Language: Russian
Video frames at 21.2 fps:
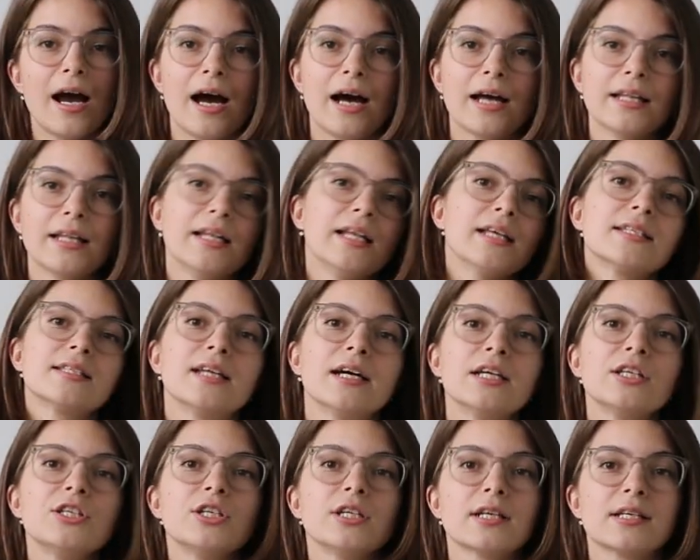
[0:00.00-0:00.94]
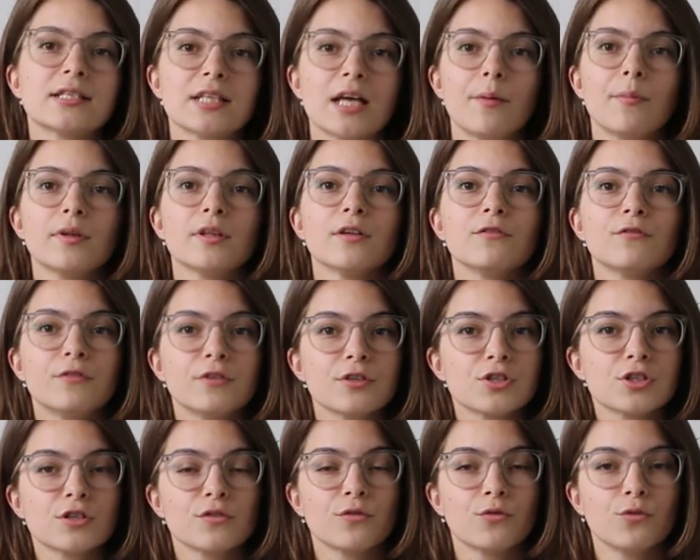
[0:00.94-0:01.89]
А для сдачи экзамена
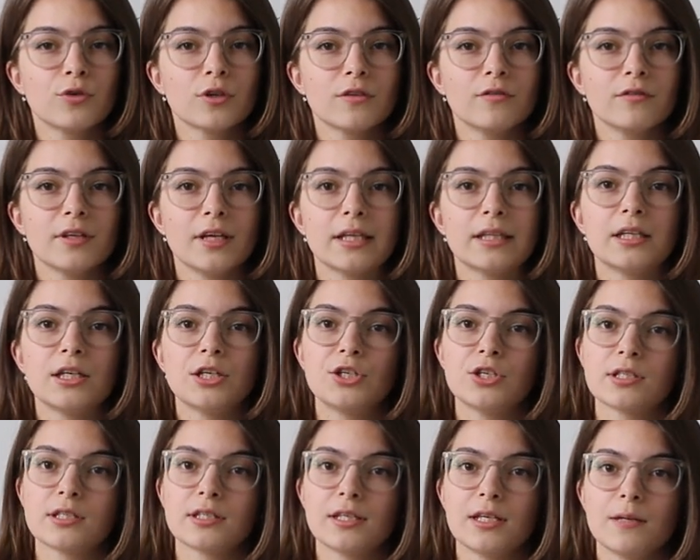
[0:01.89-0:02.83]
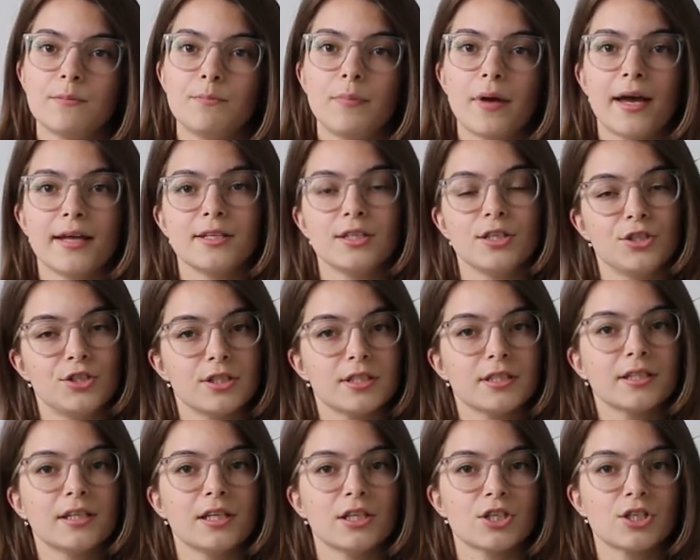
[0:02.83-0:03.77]
высшего уровня, это HSK 5 и
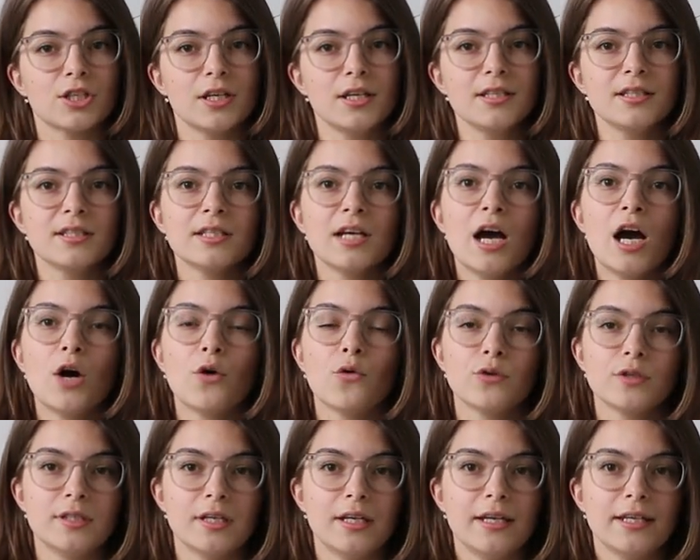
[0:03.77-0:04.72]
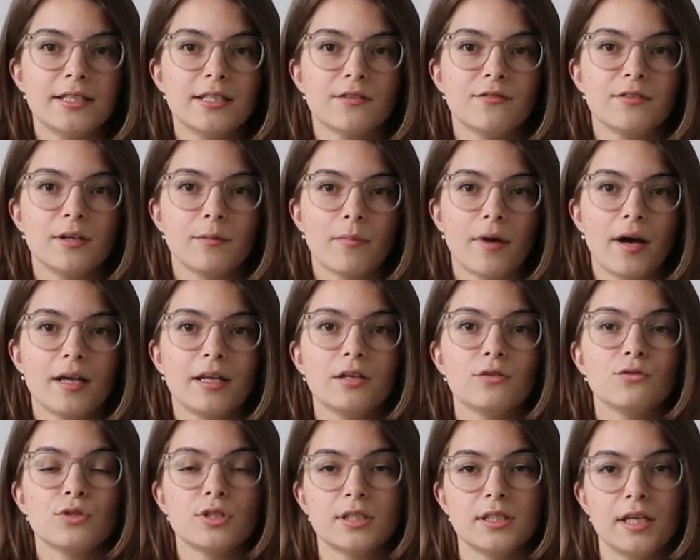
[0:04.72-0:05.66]
HSK 6, уделите
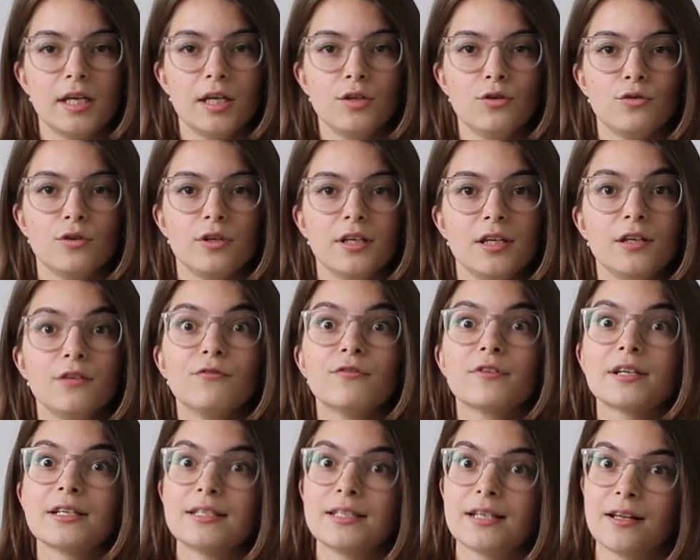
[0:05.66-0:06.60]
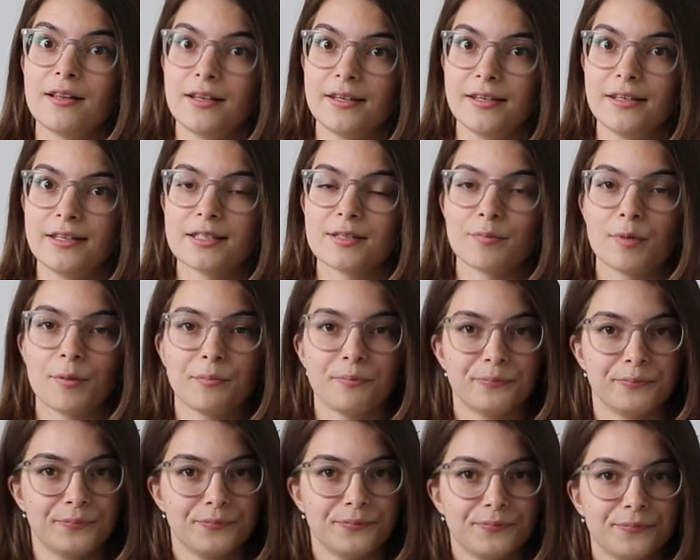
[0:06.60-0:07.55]
внимание чтению и фразеологизмам.
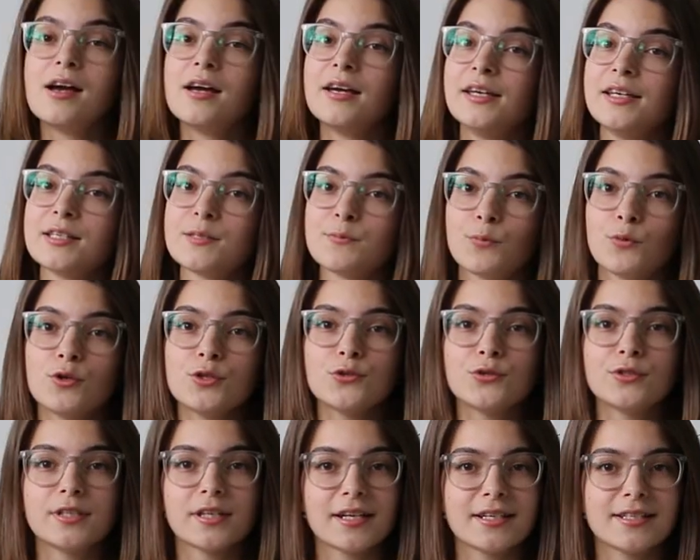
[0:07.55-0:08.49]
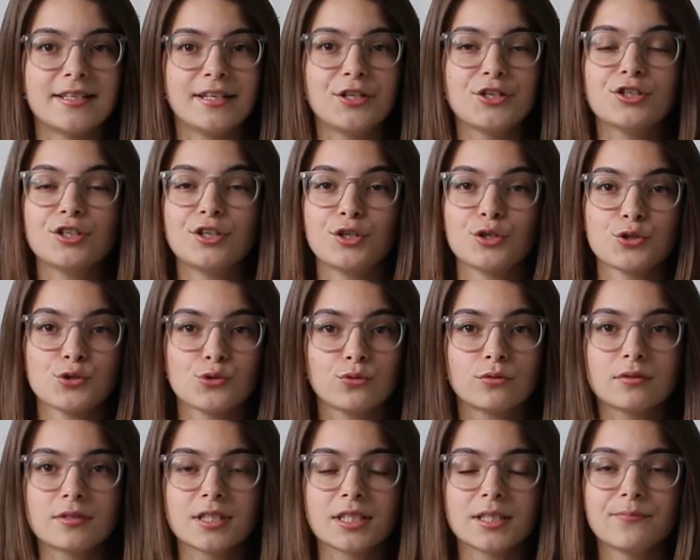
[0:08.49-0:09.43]
Используйте различные
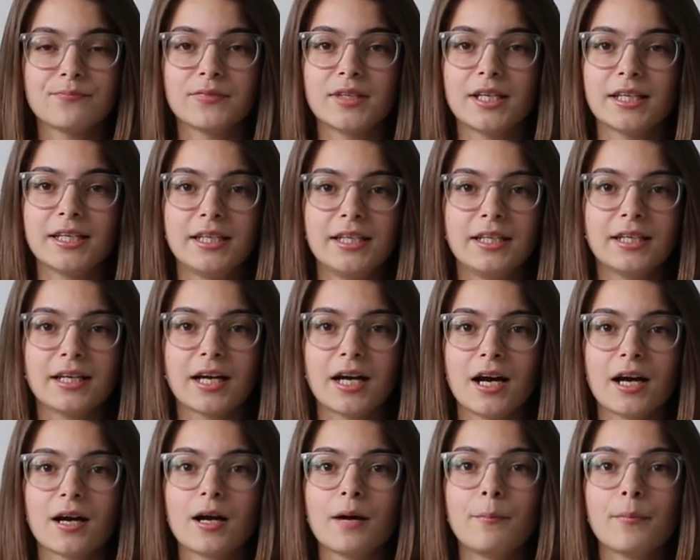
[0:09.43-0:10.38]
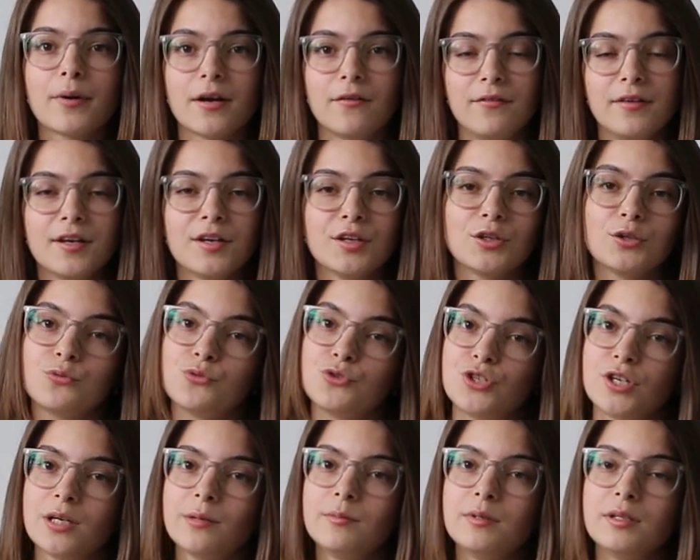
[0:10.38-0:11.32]
ресурсы, такие как проверенные
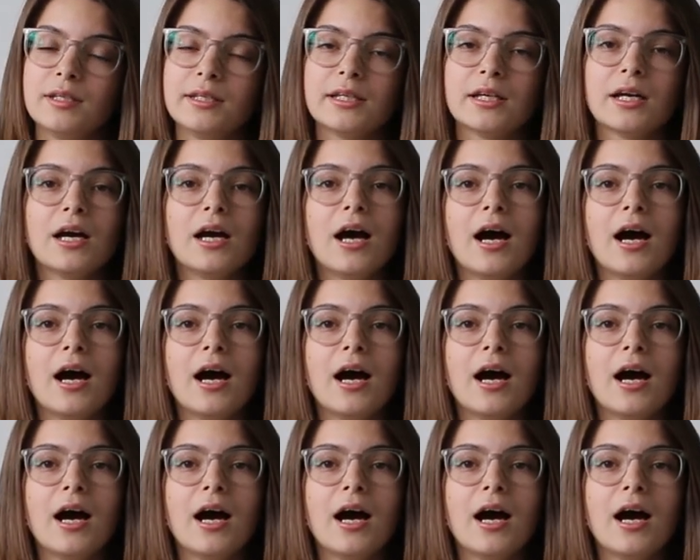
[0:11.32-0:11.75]
учебники,